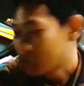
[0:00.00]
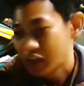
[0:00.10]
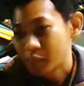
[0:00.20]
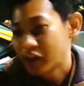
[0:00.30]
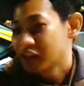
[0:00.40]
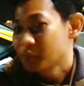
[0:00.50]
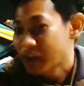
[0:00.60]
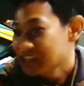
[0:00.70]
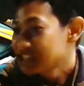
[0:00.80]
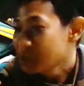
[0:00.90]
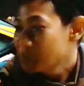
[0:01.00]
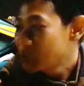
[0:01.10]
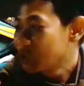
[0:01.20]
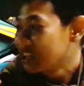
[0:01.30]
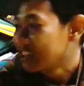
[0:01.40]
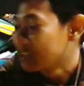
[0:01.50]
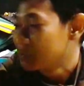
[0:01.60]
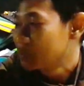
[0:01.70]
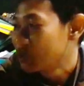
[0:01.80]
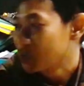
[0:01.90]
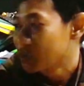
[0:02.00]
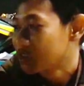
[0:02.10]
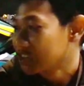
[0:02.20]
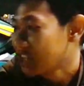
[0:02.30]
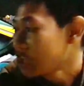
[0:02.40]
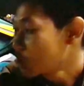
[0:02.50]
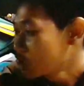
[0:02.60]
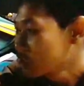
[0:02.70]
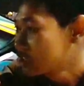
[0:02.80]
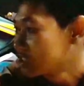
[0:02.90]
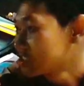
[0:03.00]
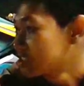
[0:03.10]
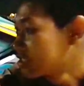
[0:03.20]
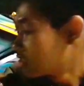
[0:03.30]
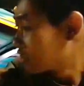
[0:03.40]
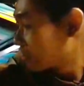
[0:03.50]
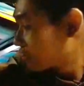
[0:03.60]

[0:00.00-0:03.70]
pure ya pengen pengennya sih ke pure pure Tailok pure